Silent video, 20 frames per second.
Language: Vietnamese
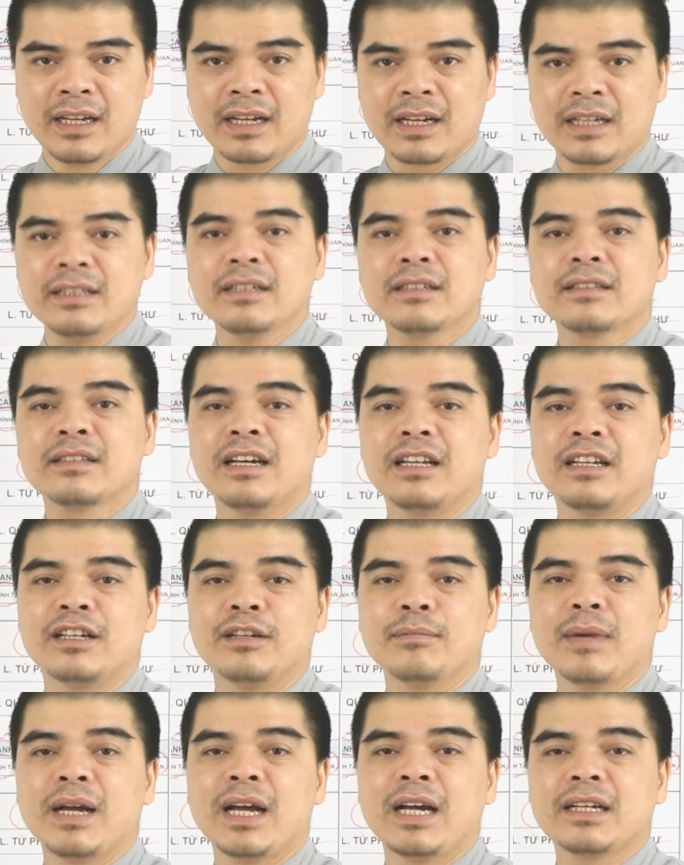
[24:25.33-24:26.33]
Cái thực thần
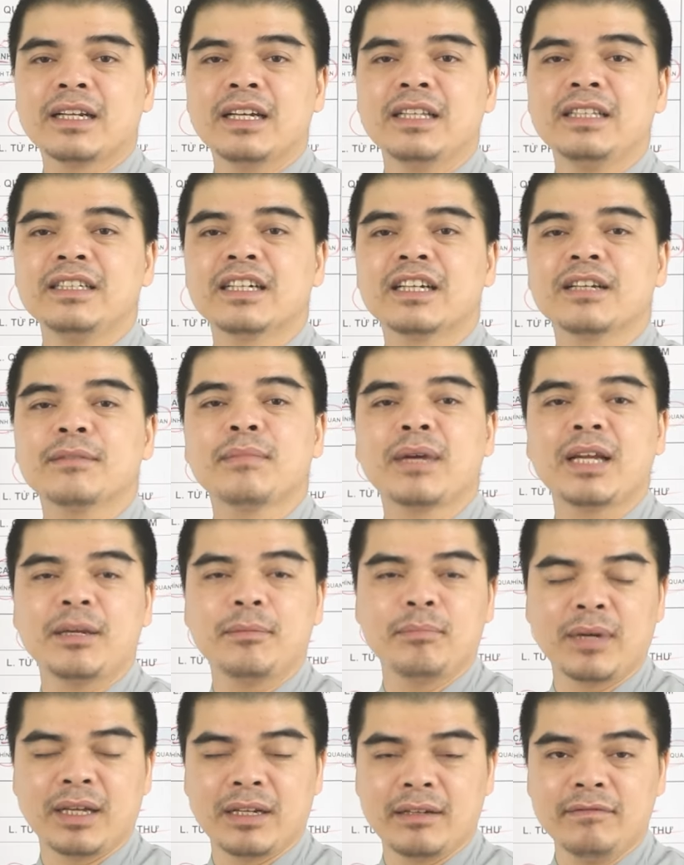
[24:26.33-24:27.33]
nó mang đến những cái may
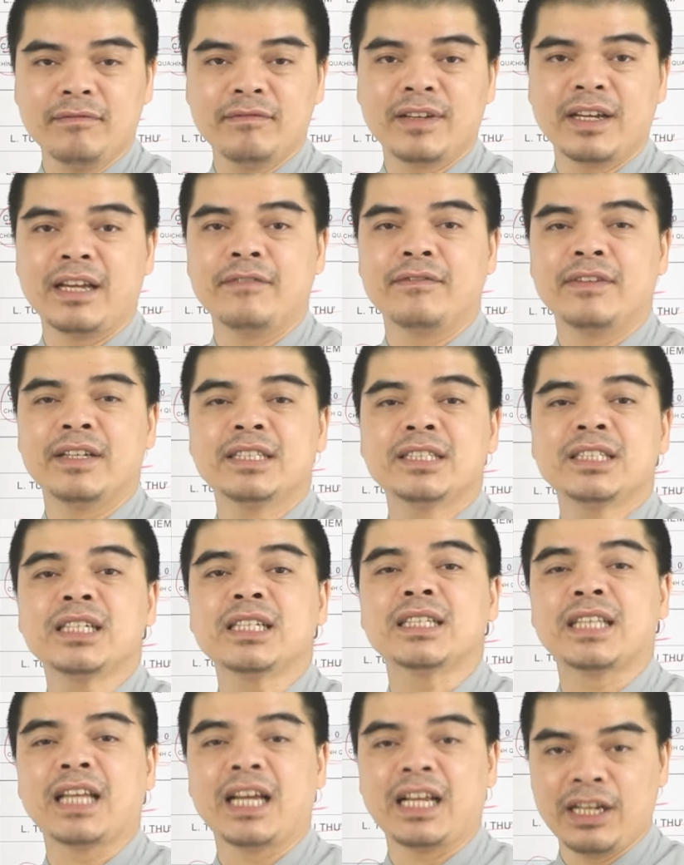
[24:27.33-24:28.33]
mắn về vận
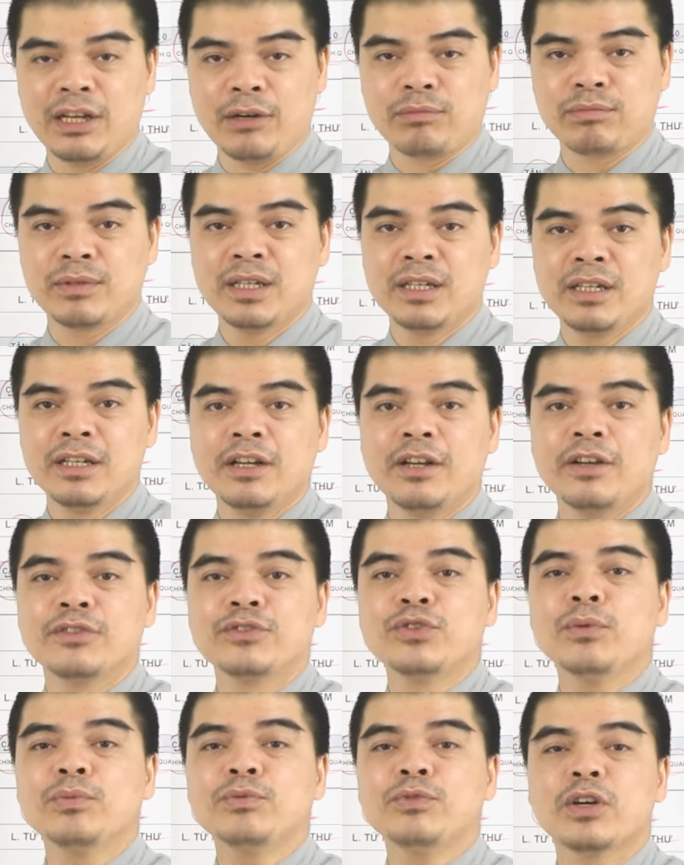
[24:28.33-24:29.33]
trình tài lộc,
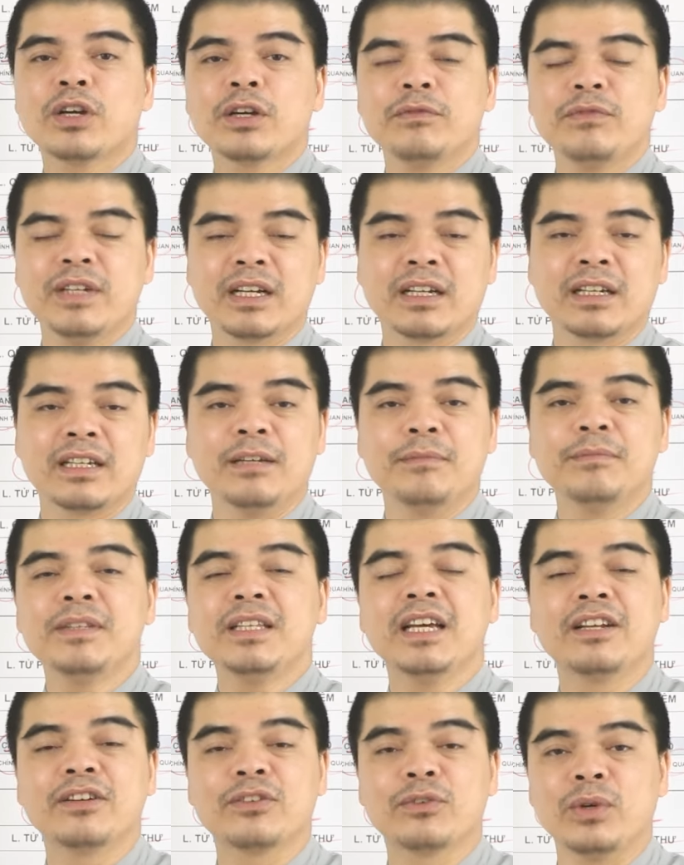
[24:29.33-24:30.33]
giúp cho cái việc kiếm
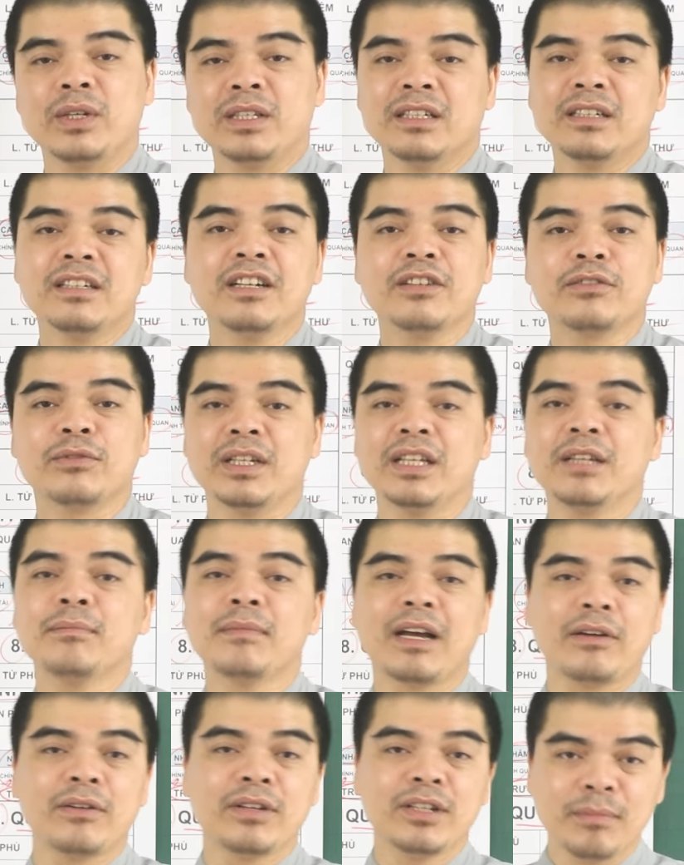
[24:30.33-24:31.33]
tiền của những người tuổi Đinh
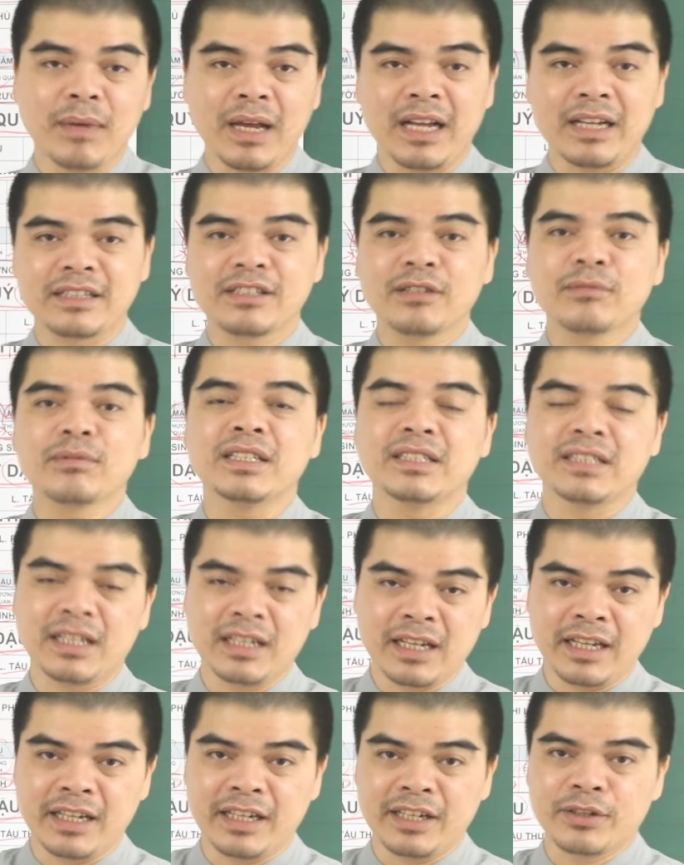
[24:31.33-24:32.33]
Mão nữ mạng trong thời gian
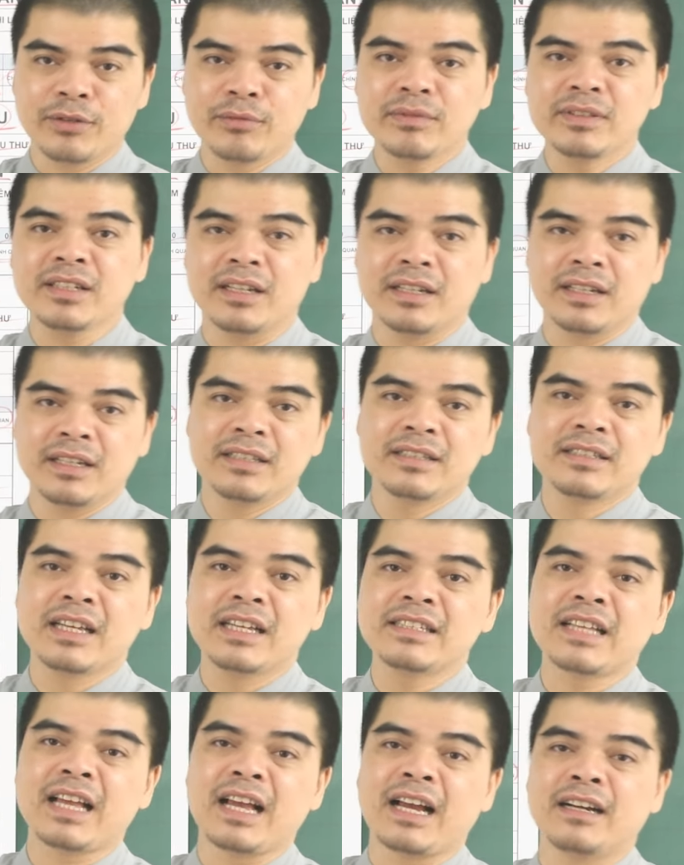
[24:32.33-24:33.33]
này cũng trở nên
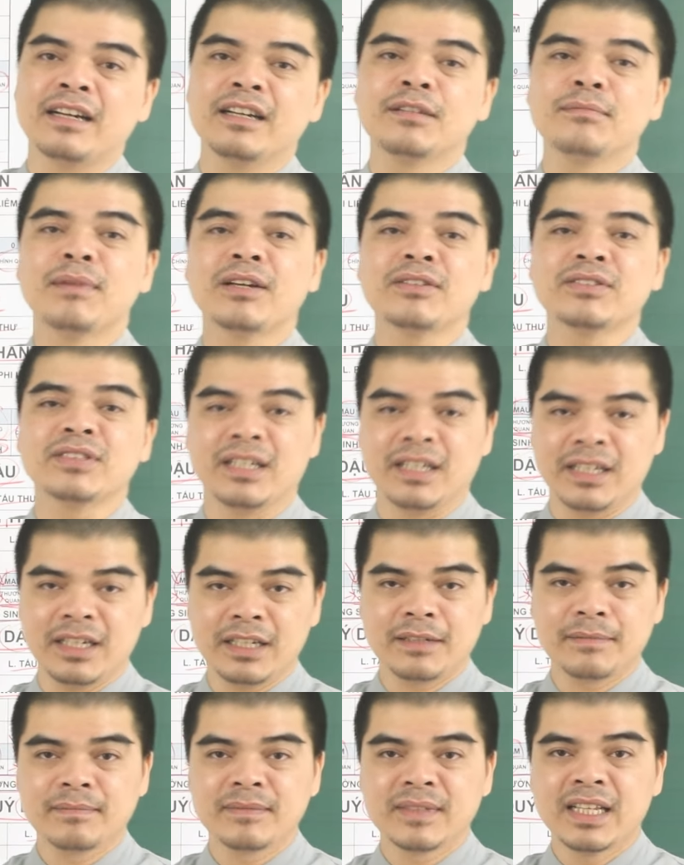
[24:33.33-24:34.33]
dễ dàng hơn bao giờ hết.
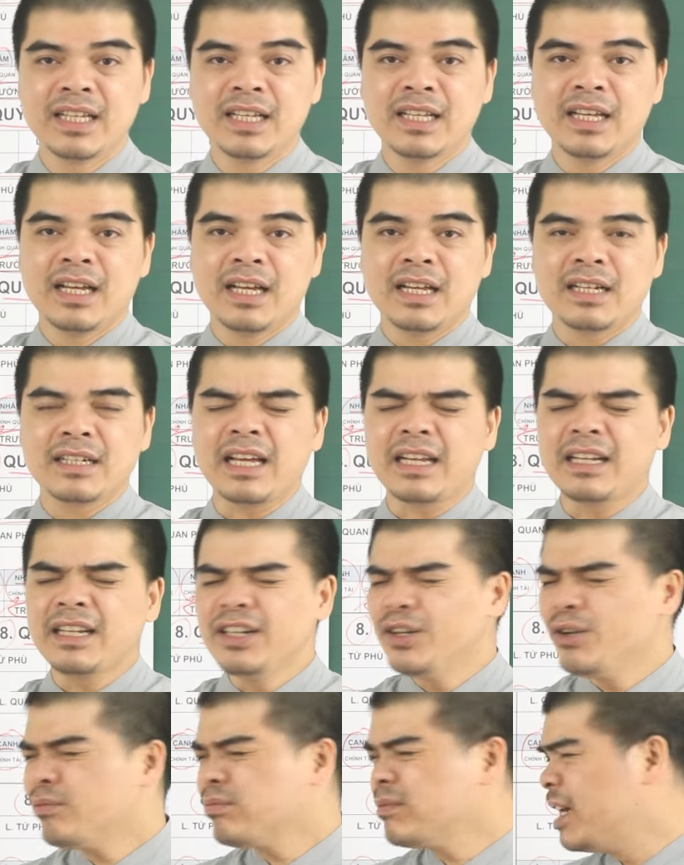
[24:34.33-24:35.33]
Đã
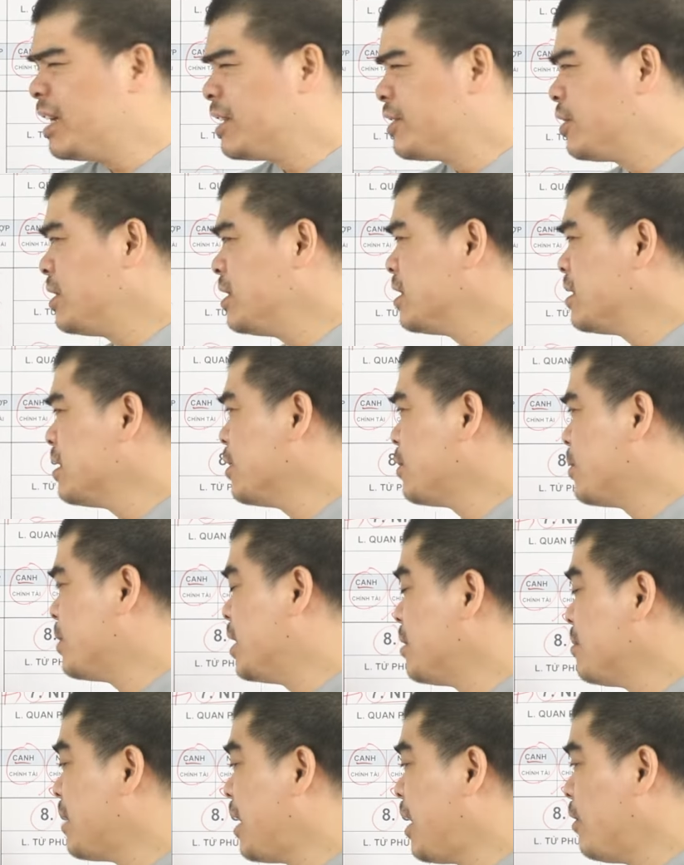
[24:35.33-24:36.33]
đến lúc để cho những người tuổi
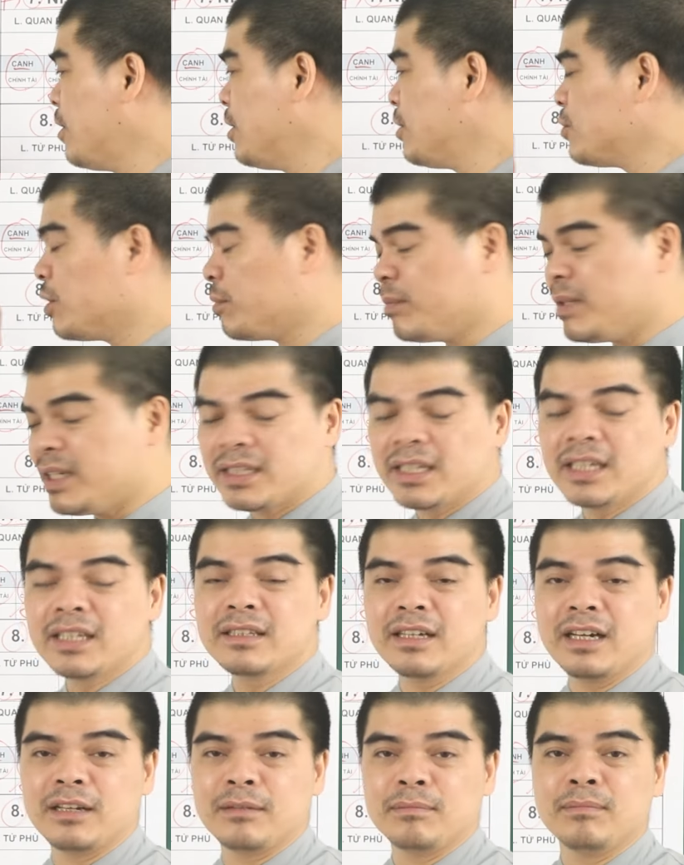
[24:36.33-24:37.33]
Đinh Mão ấy, chuẩn bị tinh
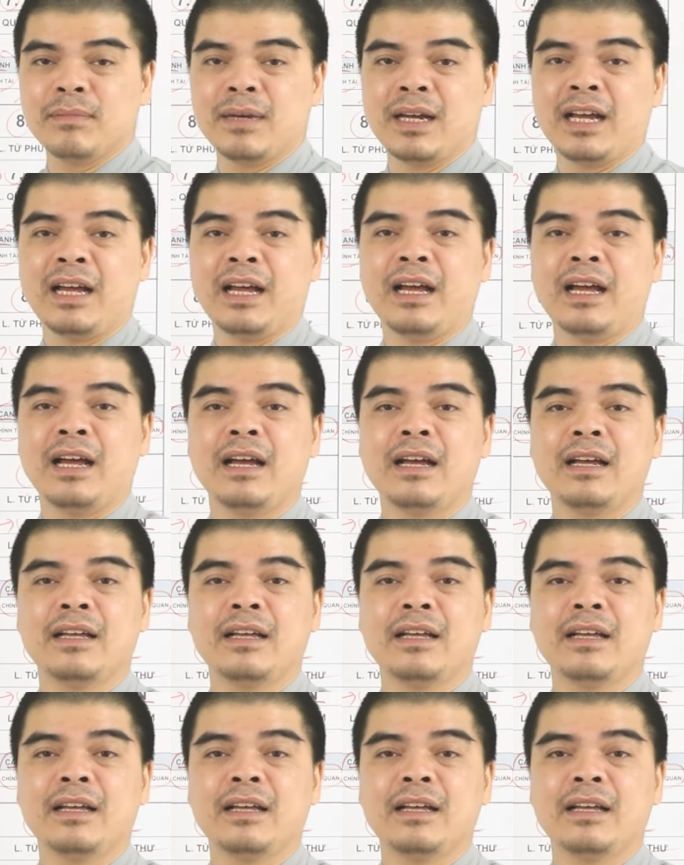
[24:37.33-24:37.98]
thần mà